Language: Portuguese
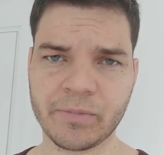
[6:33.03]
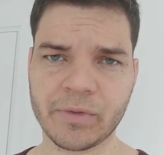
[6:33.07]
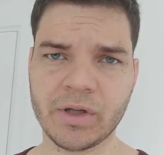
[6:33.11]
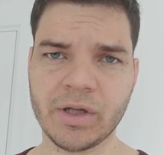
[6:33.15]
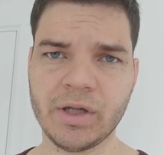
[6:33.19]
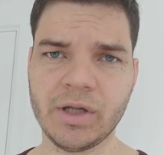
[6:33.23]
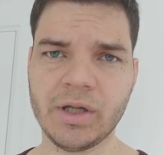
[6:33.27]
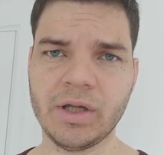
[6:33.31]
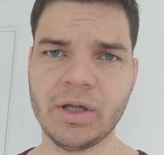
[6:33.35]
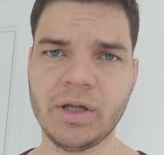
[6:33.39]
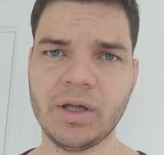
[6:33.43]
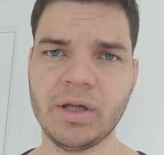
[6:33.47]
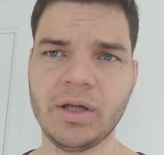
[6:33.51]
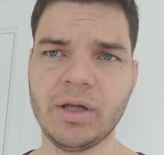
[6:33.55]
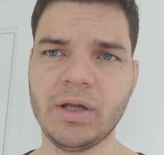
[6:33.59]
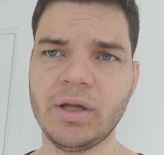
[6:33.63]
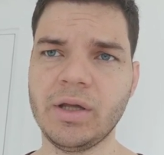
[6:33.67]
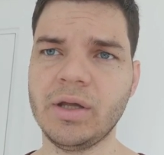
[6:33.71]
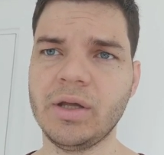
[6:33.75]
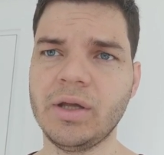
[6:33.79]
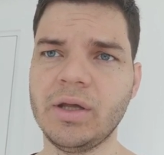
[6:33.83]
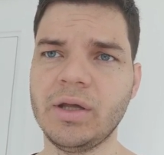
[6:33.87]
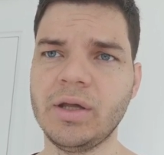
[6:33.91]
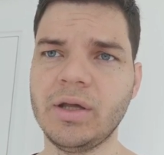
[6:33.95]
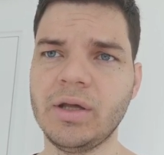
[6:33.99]

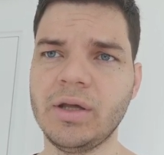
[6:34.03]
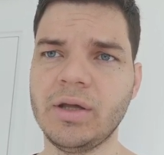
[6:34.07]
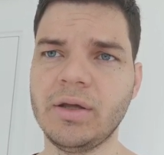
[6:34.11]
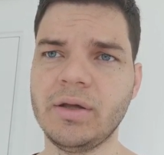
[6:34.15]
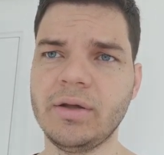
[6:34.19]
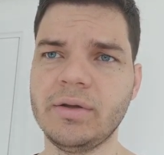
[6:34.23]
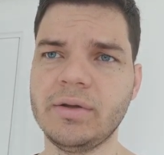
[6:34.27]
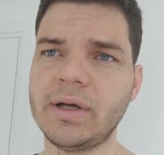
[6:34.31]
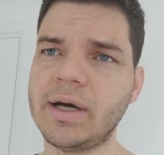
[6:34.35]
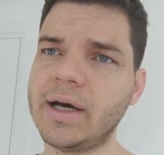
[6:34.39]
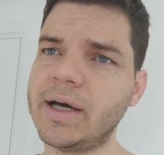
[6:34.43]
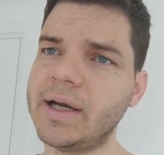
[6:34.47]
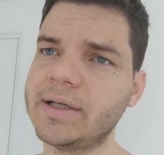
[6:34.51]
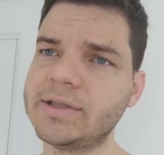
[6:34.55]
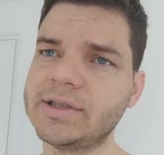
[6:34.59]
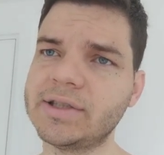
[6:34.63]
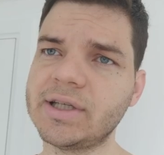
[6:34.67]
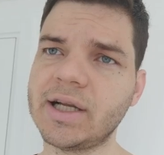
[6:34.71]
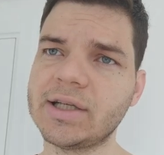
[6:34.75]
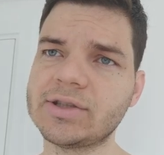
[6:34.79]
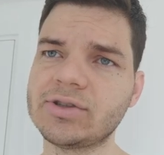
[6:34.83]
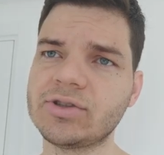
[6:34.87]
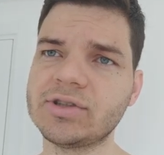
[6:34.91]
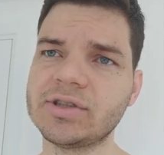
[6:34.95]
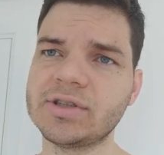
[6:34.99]
E na área de
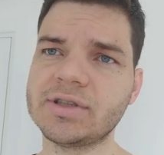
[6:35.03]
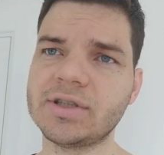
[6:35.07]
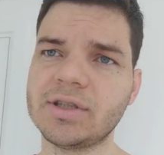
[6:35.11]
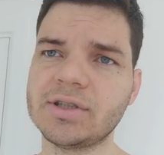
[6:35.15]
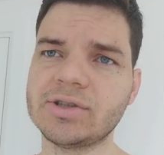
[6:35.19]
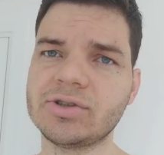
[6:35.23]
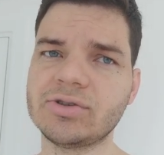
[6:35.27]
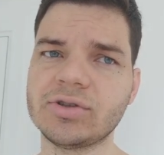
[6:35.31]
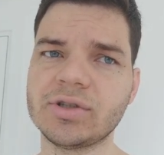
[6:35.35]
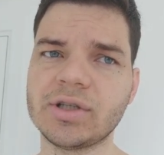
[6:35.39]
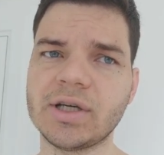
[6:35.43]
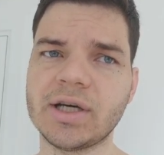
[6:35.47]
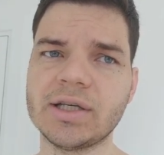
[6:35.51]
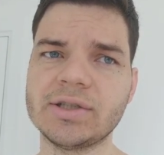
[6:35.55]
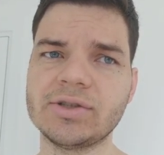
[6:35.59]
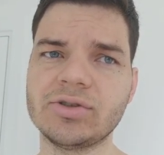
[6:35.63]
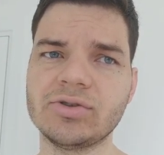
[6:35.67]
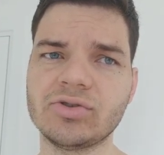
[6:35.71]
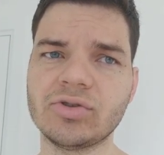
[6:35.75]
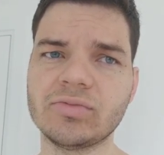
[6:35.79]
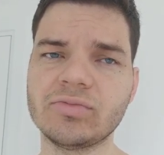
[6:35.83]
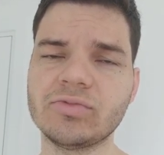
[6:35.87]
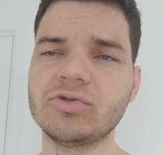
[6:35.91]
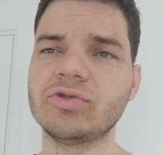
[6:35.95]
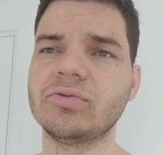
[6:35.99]
relações internacionais eu
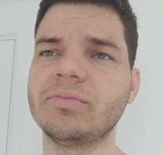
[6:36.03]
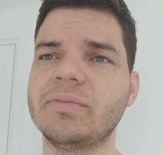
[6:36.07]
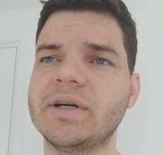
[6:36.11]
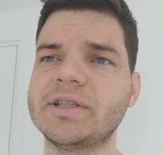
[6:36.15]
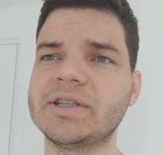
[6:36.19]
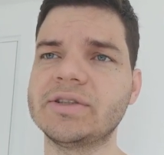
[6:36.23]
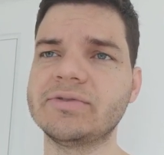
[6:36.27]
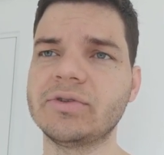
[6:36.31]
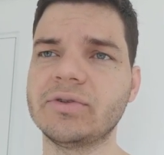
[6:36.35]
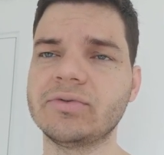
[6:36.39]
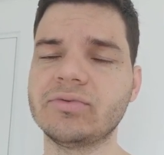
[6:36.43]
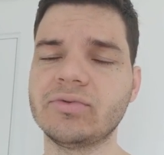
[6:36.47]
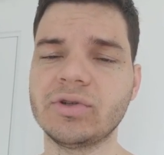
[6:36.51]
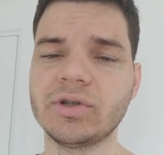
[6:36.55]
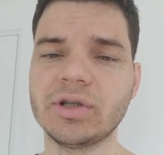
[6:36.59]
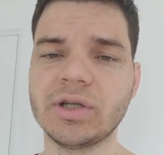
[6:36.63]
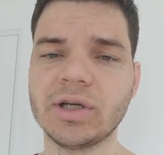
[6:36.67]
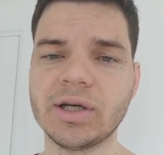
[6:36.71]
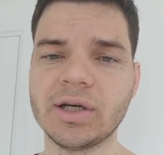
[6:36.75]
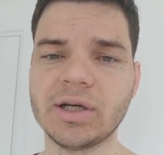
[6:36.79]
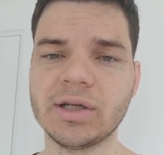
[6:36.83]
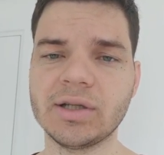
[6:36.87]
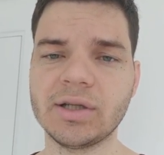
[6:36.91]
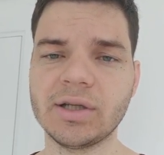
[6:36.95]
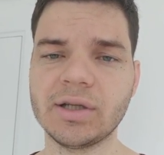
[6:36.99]
sou muito mais a favor
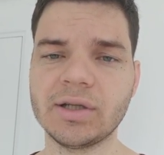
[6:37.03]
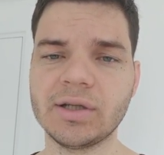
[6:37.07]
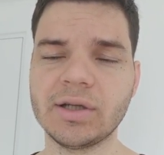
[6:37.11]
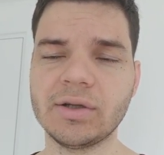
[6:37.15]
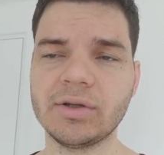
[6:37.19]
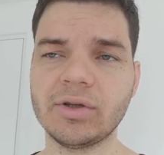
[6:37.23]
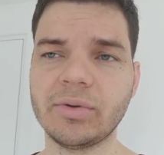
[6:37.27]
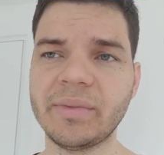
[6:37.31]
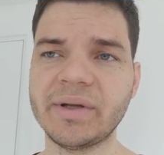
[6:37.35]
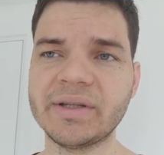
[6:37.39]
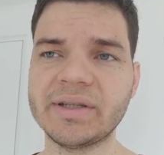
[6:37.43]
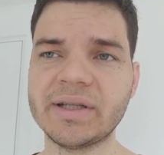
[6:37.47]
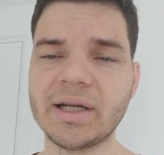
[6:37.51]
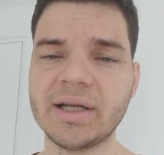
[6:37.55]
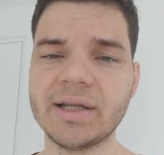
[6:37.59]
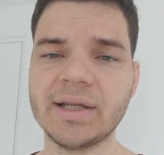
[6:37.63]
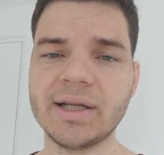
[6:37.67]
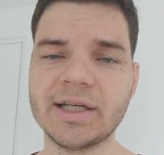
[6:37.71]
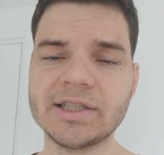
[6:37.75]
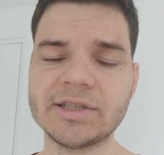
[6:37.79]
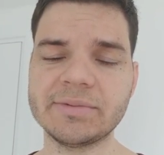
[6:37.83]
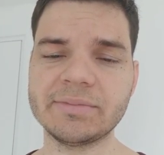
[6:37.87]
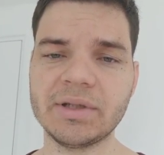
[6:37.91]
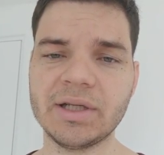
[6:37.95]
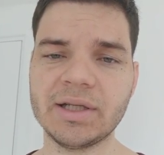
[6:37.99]
da, da, da,
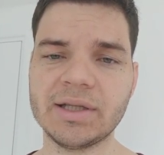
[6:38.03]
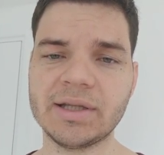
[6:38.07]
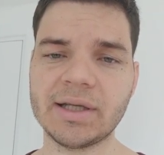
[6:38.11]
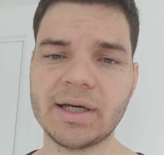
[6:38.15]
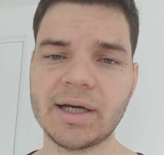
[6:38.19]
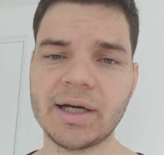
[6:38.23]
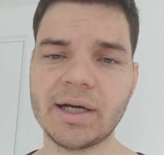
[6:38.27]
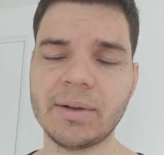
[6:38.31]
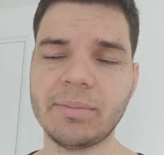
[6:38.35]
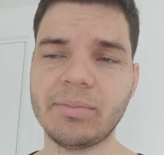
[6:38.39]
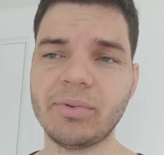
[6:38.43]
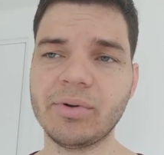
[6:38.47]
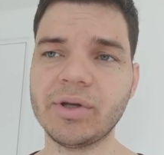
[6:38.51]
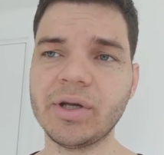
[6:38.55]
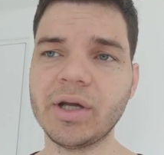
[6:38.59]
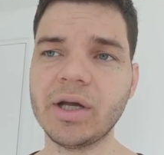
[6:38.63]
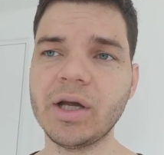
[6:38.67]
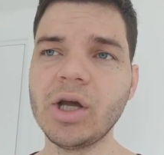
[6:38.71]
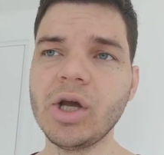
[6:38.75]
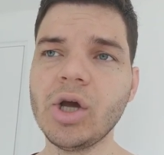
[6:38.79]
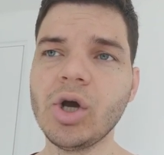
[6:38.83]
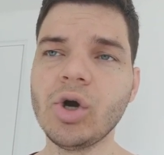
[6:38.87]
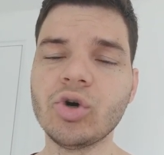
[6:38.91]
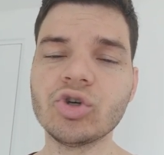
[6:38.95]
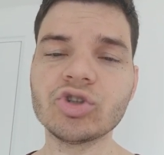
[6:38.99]
mentalidade militar, porque
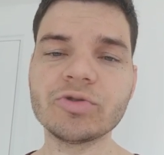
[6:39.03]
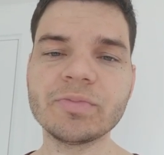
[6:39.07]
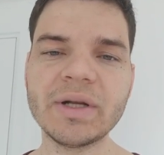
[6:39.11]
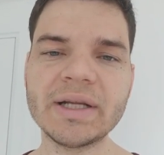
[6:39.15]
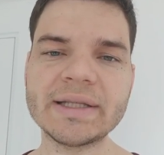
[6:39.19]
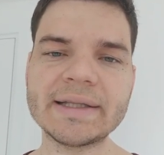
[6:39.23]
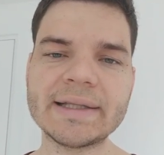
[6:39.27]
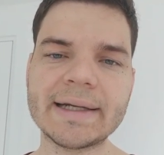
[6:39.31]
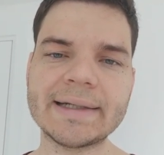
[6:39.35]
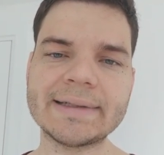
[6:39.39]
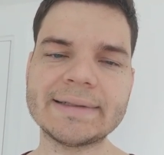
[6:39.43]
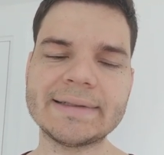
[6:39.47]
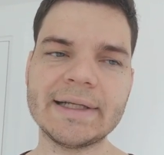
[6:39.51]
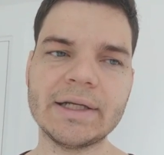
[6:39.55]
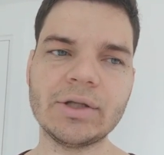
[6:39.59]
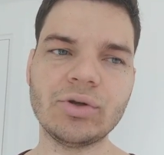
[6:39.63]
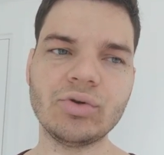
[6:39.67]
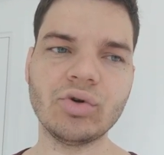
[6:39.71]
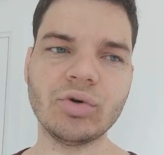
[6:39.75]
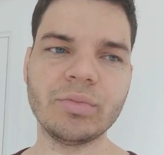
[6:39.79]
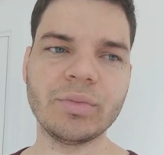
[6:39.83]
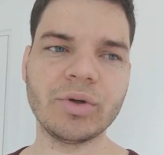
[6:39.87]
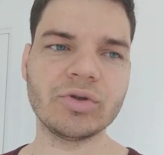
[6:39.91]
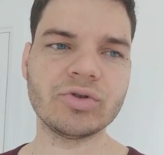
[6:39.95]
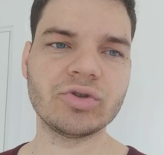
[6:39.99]
os militares têm
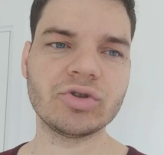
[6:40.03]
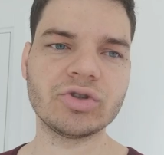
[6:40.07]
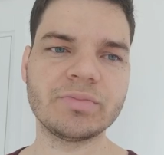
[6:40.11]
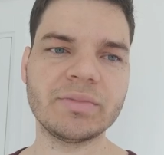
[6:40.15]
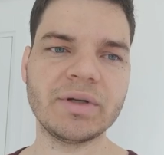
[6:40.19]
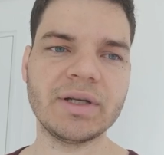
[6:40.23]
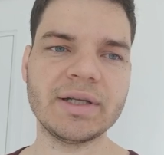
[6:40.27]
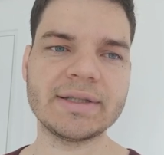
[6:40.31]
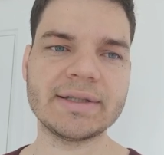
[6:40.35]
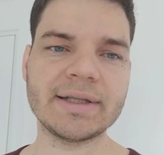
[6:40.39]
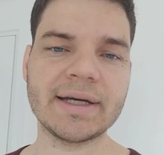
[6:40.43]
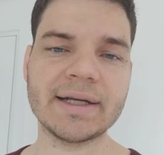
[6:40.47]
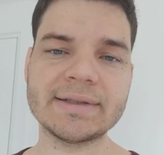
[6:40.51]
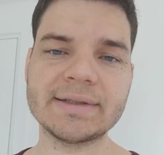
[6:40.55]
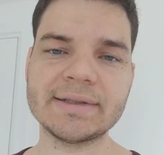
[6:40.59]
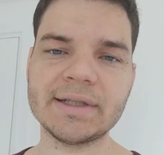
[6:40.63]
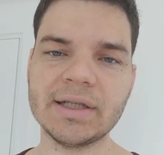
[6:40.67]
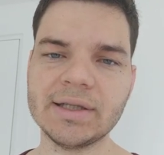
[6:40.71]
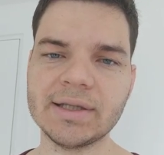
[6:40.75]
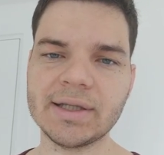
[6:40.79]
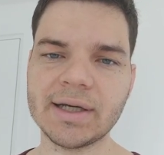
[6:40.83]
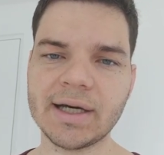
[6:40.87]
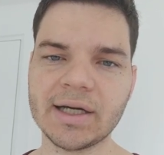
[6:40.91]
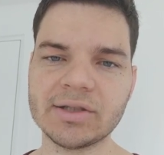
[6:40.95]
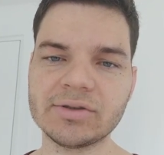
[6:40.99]
números, os militares
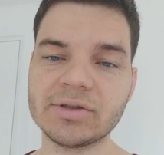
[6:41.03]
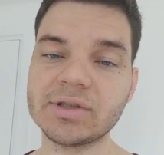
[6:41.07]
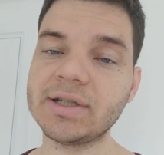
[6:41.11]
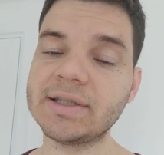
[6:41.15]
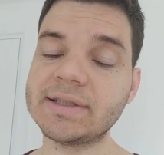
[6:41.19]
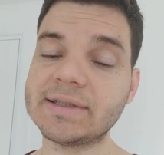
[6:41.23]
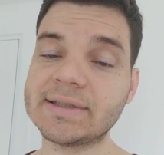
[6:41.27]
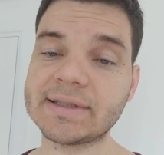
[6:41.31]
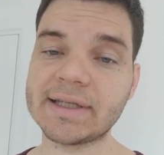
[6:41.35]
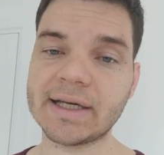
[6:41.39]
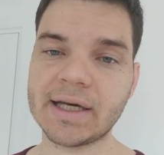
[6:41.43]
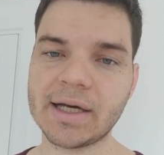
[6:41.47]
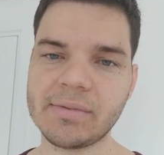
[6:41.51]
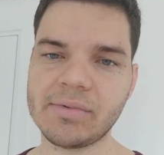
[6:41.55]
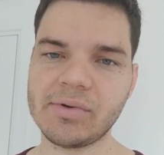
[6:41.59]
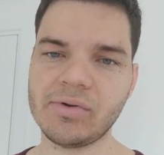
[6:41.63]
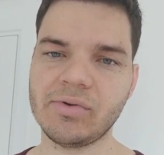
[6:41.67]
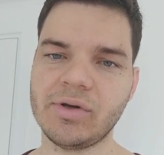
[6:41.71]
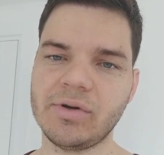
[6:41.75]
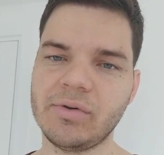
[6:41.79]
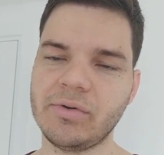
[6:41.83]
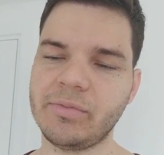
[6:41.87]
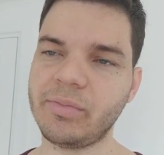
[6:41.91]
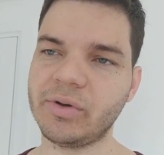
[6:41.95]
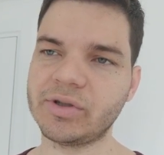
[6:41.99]
têm dados, eles sabem o
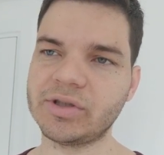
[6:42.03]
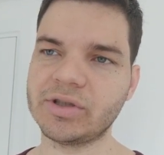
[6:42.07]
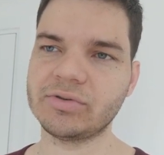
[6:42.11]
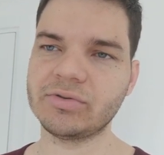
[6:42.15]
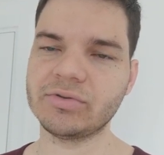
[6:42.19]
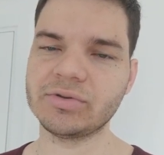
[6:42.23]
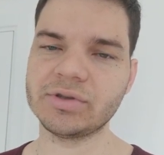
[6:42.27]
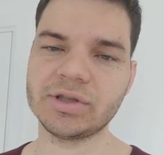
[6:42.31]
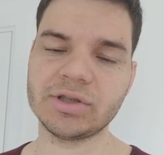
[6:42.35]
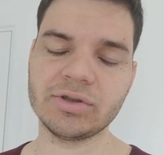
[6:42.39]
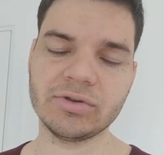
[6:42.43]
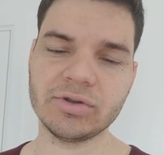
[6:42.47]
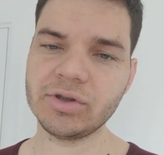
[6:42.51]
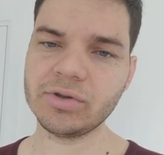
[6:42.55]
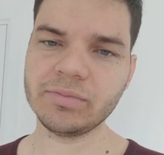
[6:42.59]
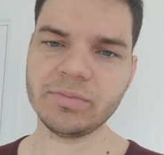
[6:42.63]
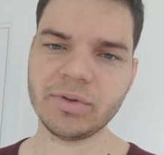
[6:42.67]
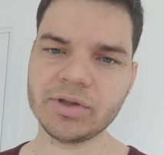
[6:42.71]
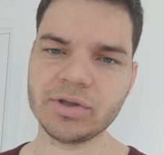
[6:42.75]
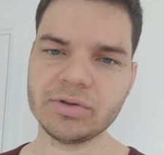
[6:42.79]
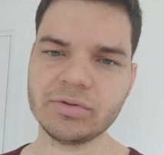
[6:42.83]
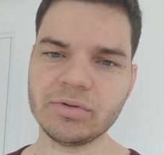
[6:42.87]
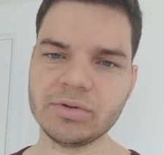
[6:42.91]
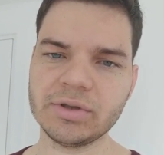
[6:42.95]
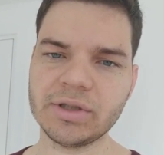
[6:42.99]
que pode acontecer e o que não
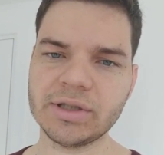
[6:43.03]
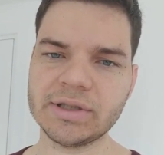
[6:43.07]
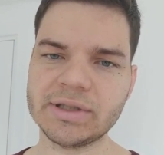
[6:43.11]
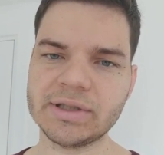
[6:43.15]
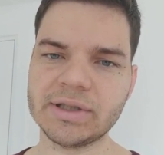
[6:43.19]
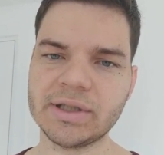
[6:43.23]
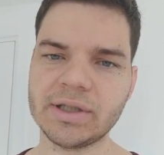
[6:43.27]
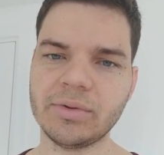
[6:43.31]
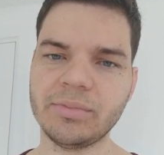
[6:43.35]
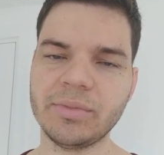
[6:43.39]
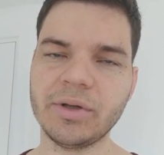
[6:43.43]
pode acontecer.